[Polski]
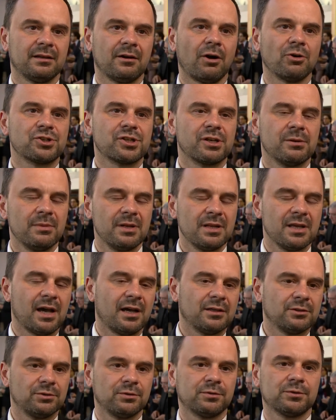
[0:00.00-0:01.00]
8 e,
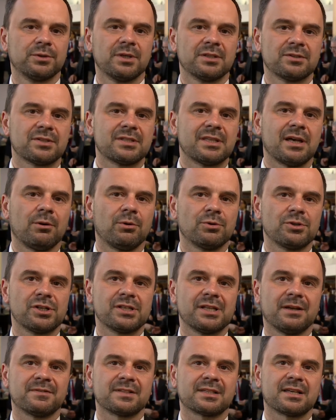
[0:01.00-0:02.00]
miliardów, które zostało gdzieś
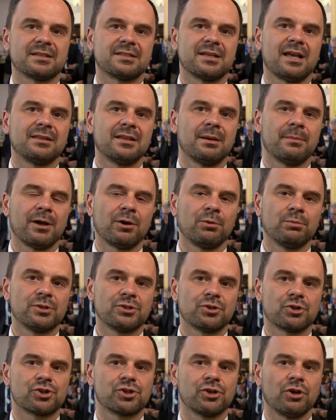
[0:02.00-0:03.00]
tam wskazane, mają być
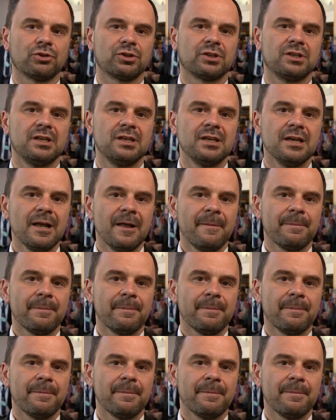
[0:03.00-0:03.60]
to środki,